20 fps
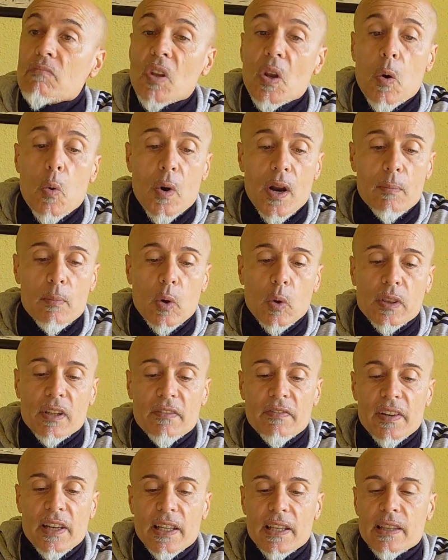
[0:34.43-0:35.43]
Una brutta
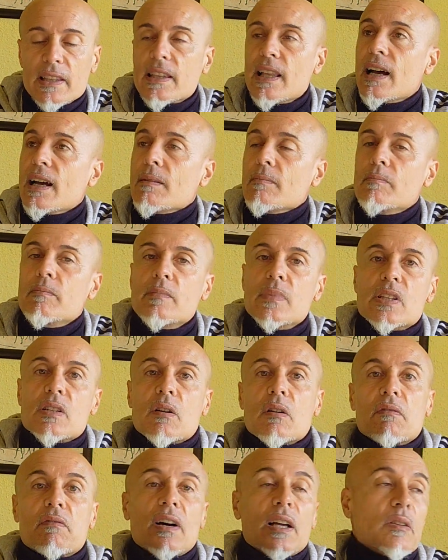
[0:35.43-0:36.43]
ferita, mi
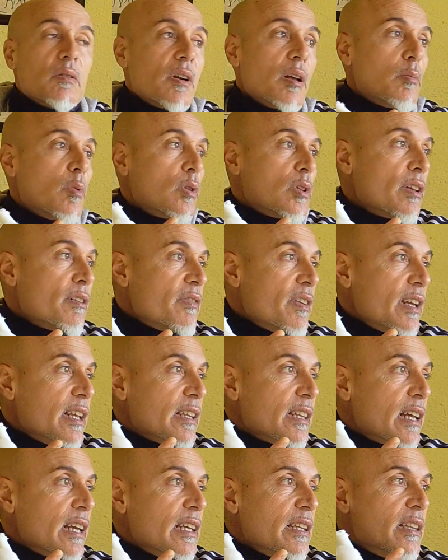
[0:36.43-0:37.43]
sono fatto una brutta
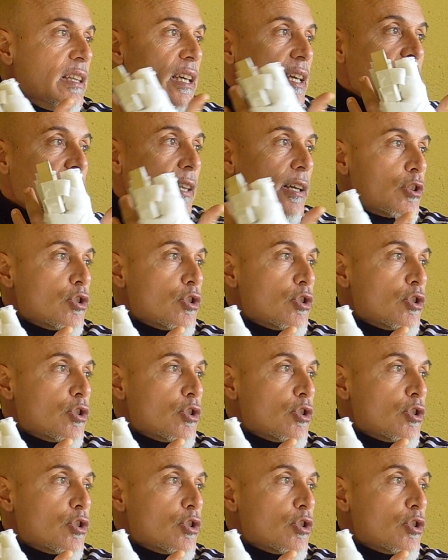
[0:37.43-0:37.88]
ferita alle dita,